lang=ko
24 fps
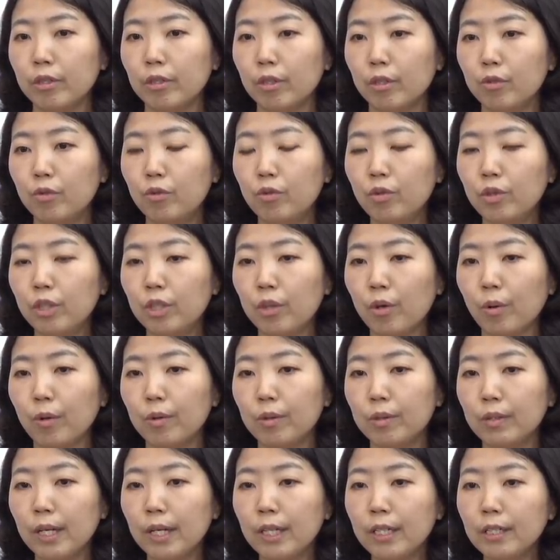연준이
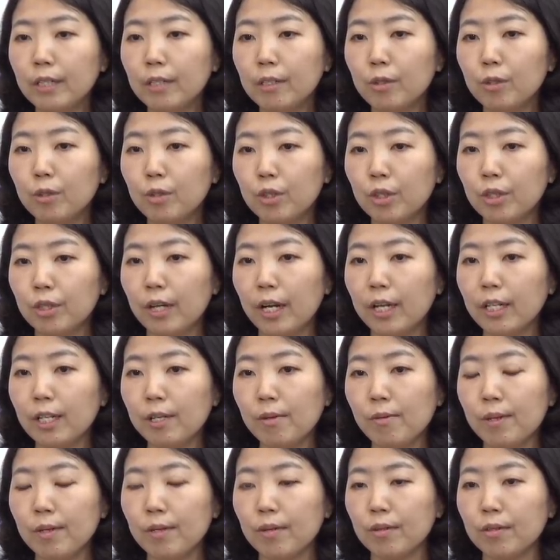덜 사는 결정을
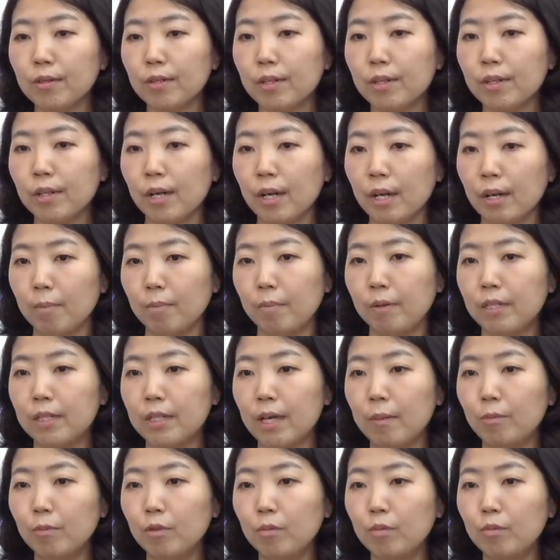하기 위해서는 미
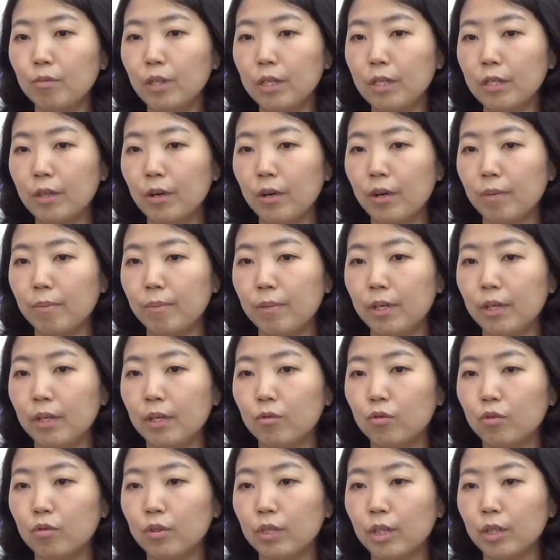재무부에서의
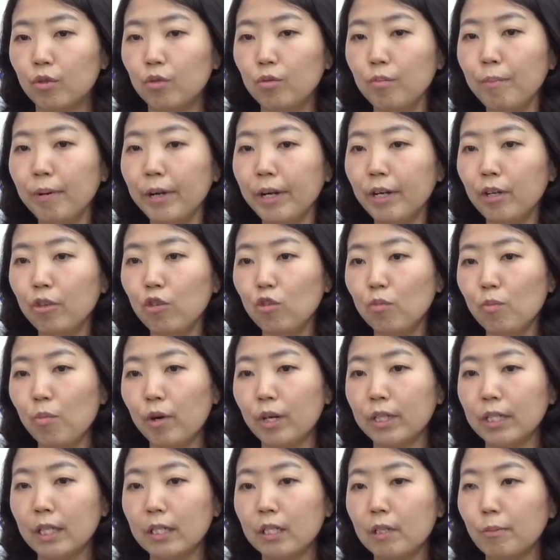미 국채 순발행
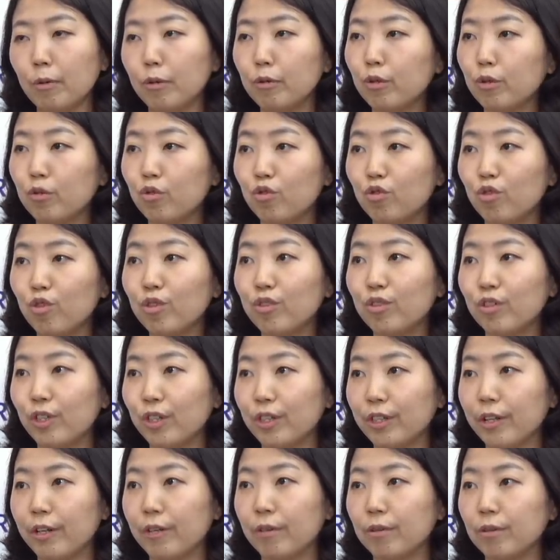규모가 사실 먼저
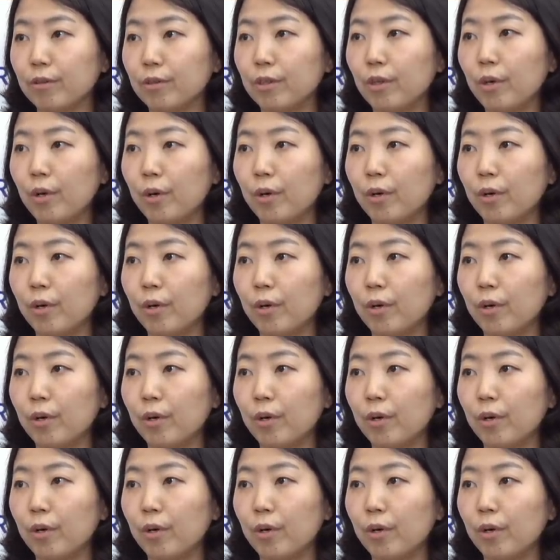줄어들어야 되거든요.